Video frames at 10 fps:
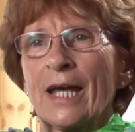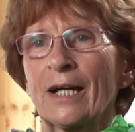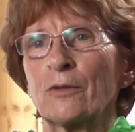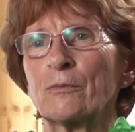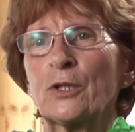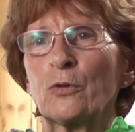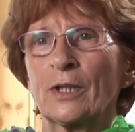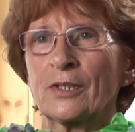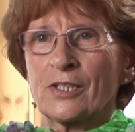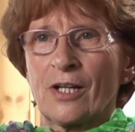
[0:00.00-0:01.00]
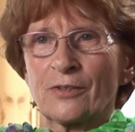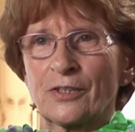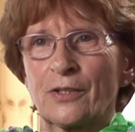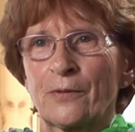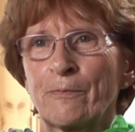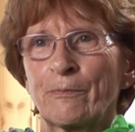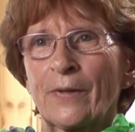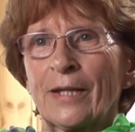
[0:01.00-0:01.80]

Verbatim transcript: essere stata solo io.